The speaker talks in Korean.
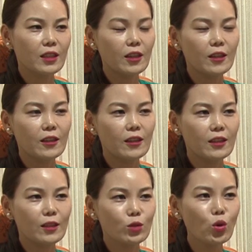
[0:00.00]

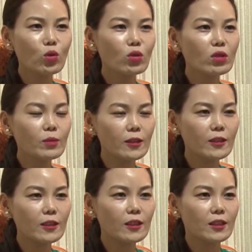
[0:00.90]
어,
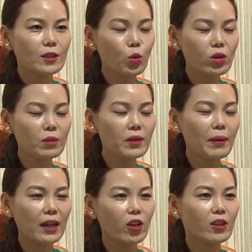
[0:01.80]
손금을 손금이
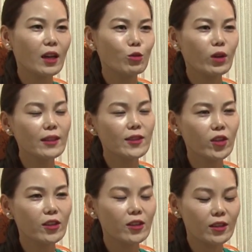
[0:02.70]
바뀌었다고
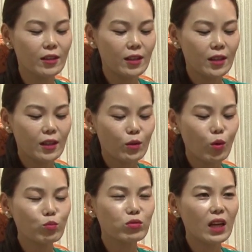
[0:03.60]
해서
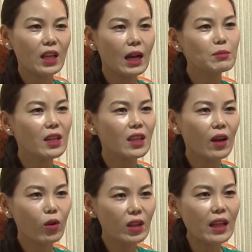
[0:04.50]
꼭 무당이 갑자기
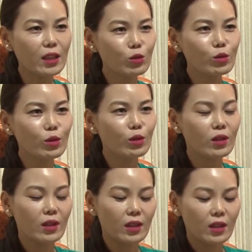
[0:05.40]
된 건 아니고
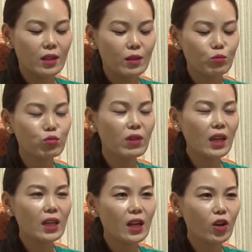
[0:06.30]

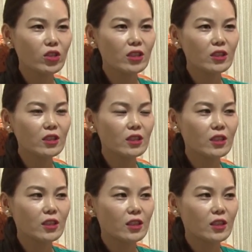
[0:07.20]
무당이란 거는